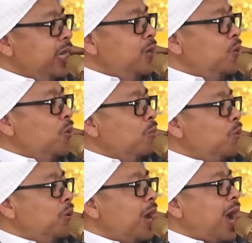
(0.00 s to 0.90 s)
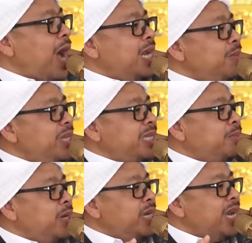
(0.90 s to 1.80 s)
Hindu, Buddha,
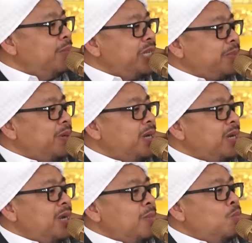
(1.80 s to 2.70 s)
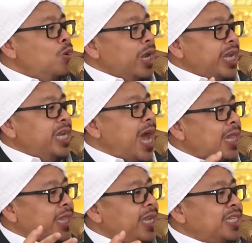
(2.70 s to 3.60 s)
animisme, dinamisme, mulhid,
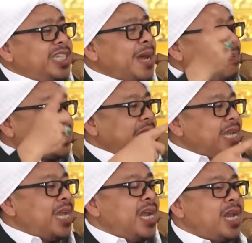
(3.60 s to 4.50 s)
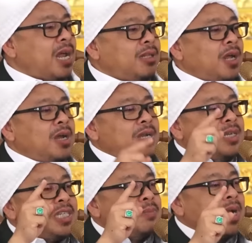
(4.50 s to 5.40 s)
ateis tidak percaya dengan Allah
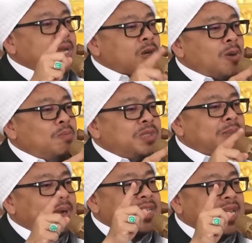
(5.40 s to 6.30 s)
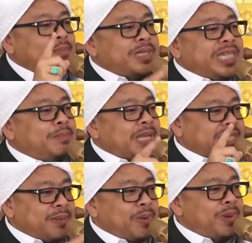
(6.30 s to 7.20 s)
sebagai Rob, sebagai Sang
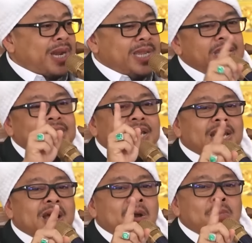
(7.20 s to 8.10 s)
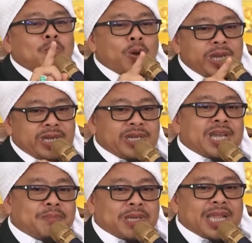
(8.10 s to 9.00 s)
Pencipta, Sang pemela Ini adalah poin
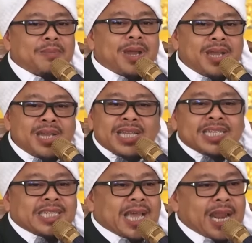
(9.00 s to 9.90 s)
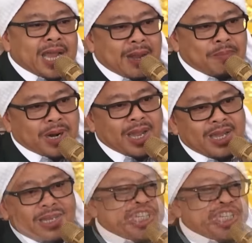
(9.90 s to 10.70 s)
yang pertama salah kaprah.